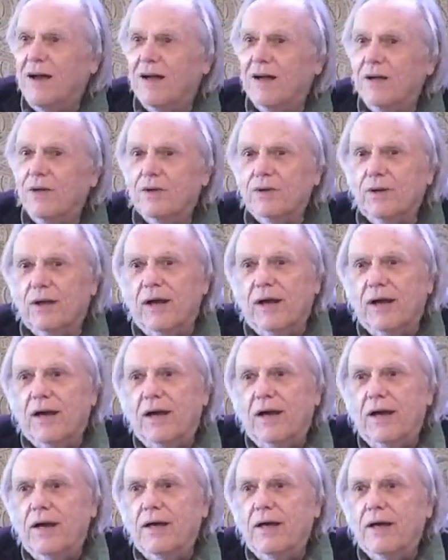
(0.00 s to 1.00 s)
Allora,
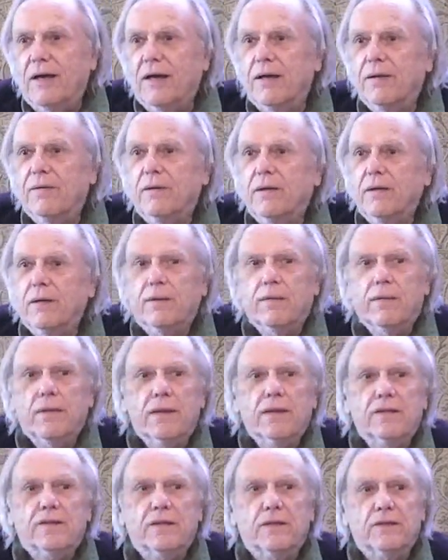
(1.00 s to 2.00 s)
eh,
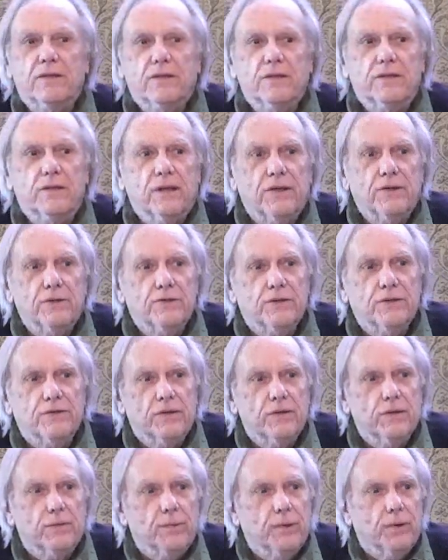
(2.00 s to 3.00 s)
Sentite, io ci
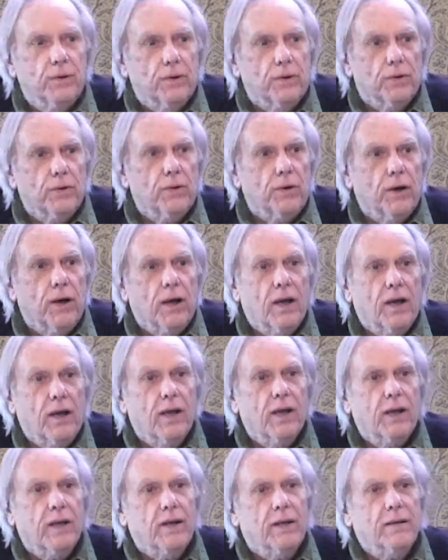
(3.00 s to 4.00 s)
vedo poco,
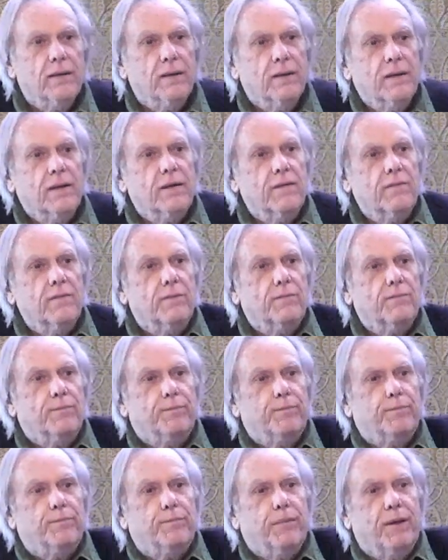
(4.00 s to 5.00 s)
eh,
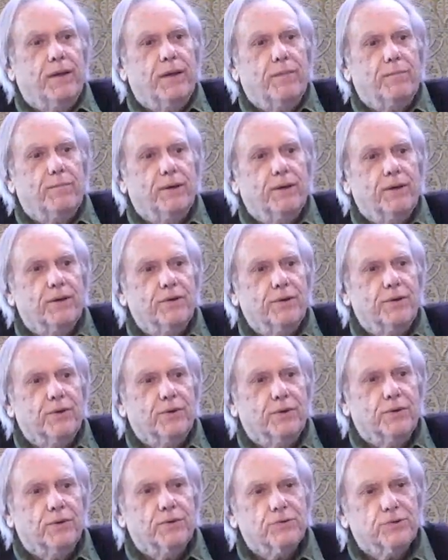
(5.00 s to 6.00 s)
eh, però
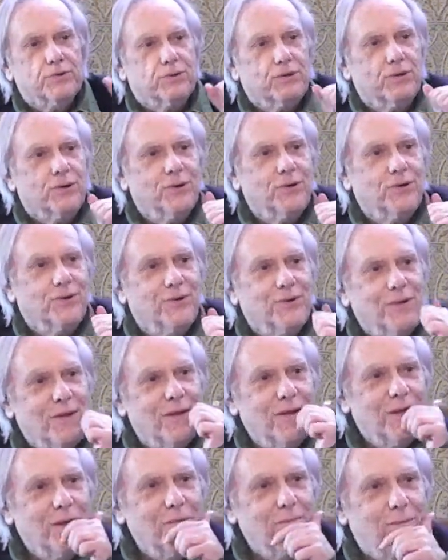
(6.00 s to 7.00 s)
riconosco sì.
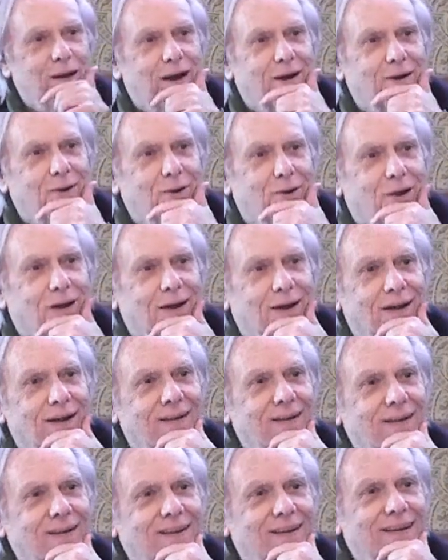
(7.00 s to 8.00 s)
Paola, eh,
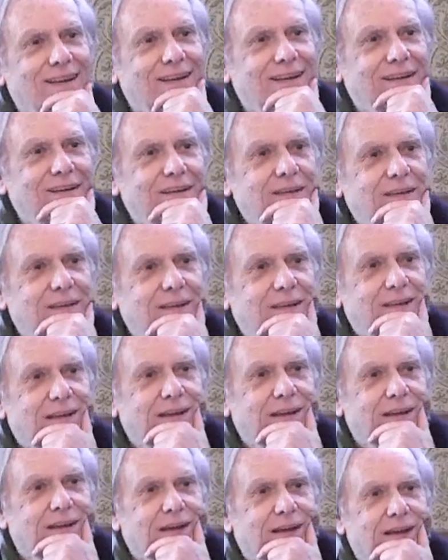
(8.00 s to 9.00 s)
Paola.
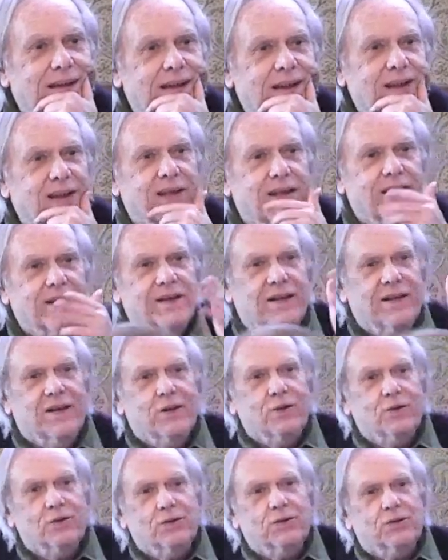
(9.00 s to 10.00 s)
che
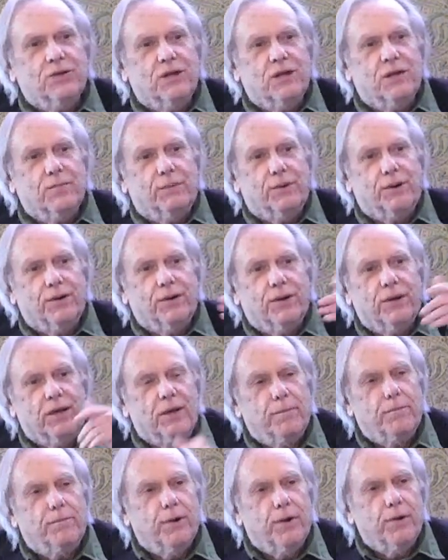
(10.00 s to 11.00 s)
nell'ordine
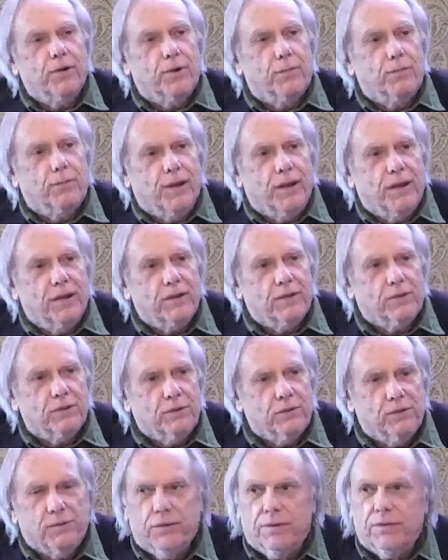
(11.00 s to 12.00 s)
poi, poi,
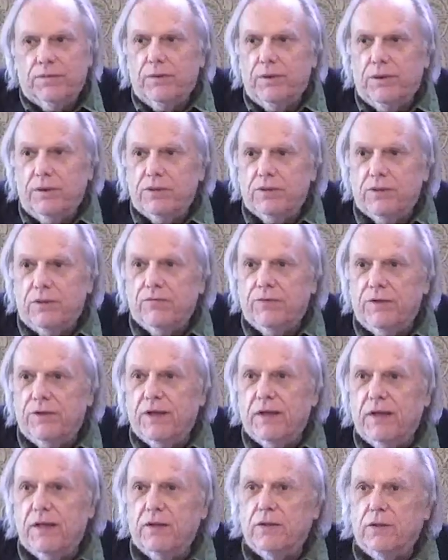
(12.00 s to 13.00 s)
Roberto eh, li sto
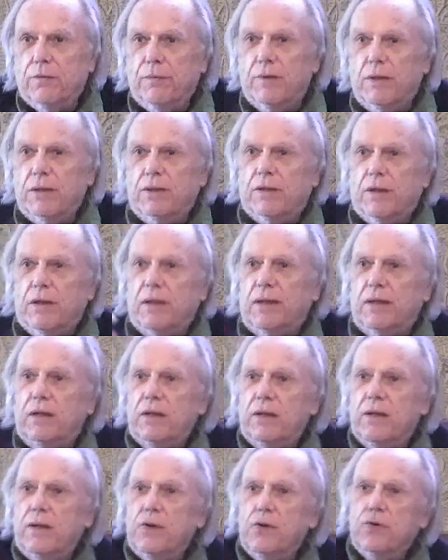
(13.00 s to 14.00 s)
vedendo sì, mentre
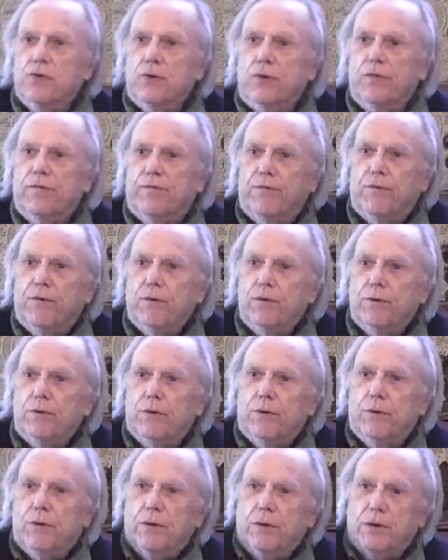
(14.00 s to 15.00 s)
eh, giù in
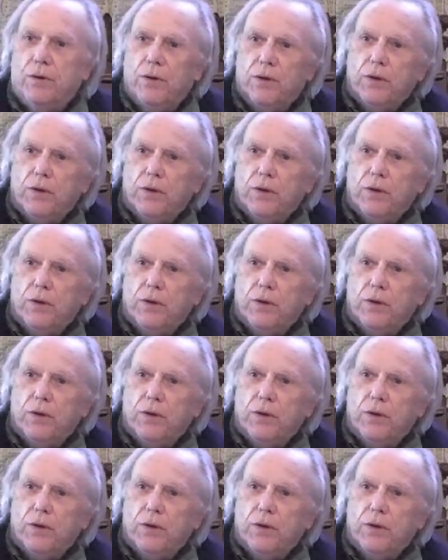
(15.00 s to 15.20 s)
fondo...